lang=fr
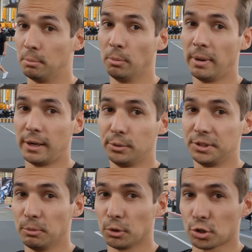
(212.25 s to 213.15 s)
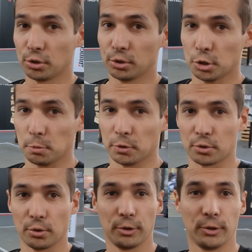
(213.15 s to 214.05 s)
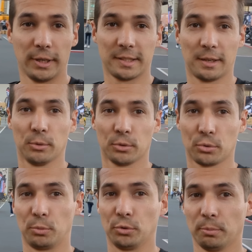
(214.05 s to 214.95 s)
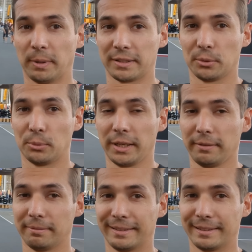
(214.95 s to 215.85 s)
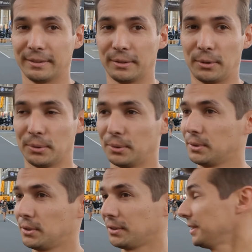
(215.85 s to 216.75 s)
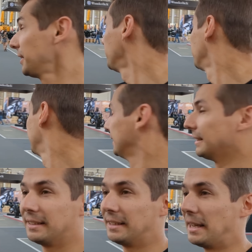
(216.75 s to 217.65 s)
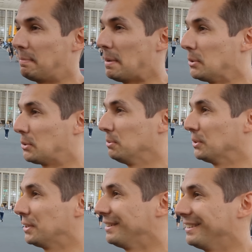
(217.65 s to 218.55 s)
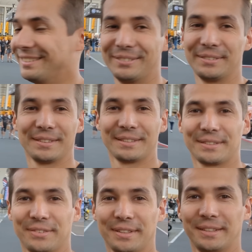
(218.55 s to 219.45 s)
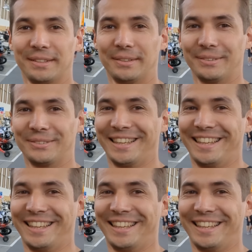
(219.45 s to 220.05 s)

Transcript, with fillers: Bon bah le dimanche, euh, je pense que les Allemands sont plutôt partis rouler que sortir. Hein. a ah, pas beaucoup de monde. Hein. Juste pas venu peut-être.